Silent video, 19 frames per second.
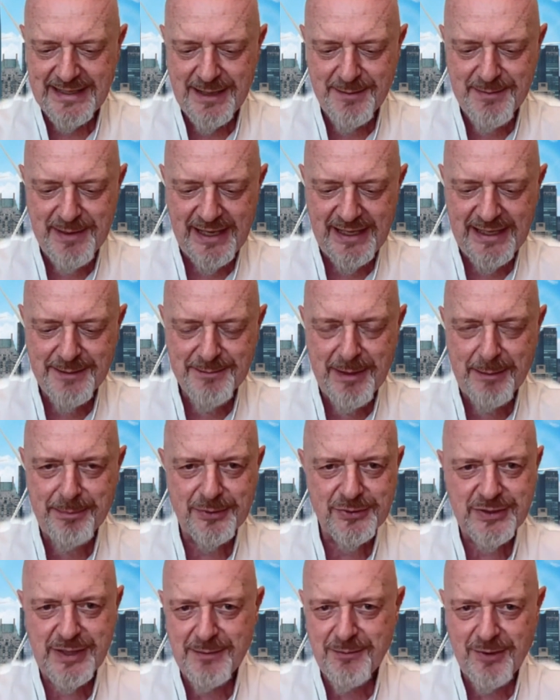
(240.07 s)
dei beni, ma
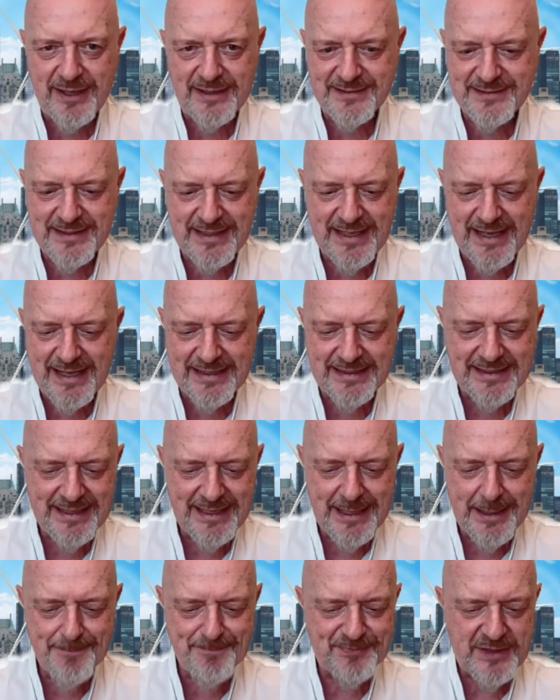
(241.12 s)
potremo essere
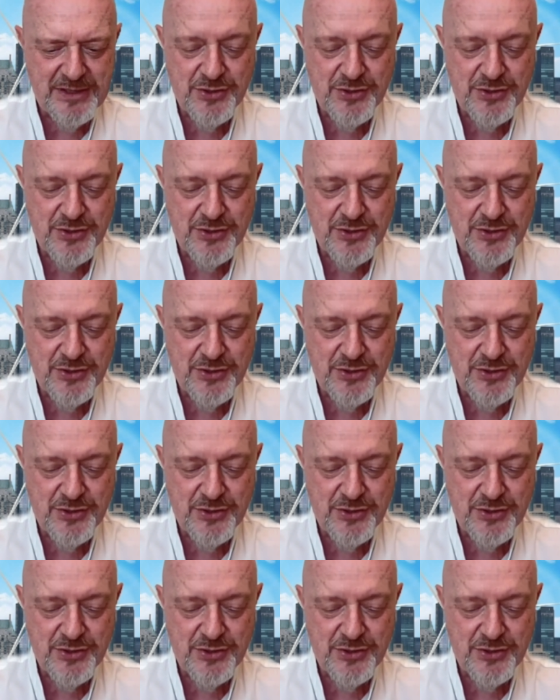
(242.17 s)
anche